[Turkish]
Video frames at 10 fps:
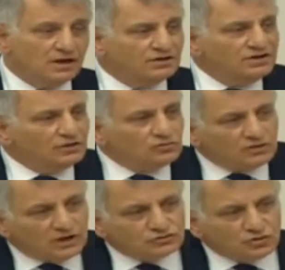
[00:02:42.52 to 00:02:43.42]
Niyet
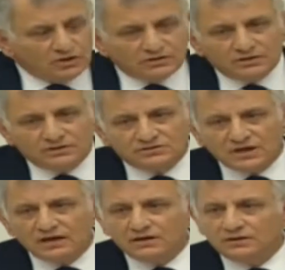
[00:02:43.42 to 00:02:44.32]
olarak söylediniz.
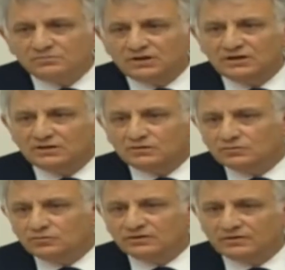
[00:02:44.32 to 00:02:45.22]
Yerli,
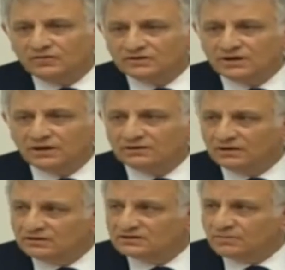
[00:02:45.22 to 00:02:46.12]
milli üretim vesaire
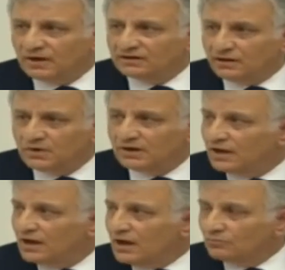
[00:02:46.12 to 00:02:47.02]
dediniz belki ama
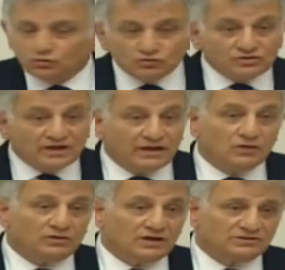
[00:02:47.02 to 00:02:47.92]
bunun
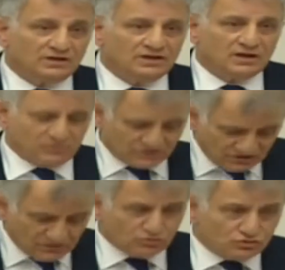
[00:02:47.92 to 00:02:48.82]
gereği olan şeyler yapmadınız.
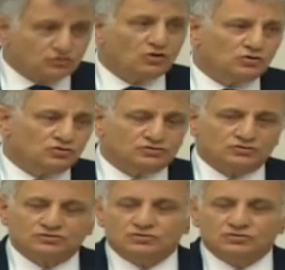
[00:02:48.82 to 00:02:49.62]
Şimdi bunu söylüyorsunuz.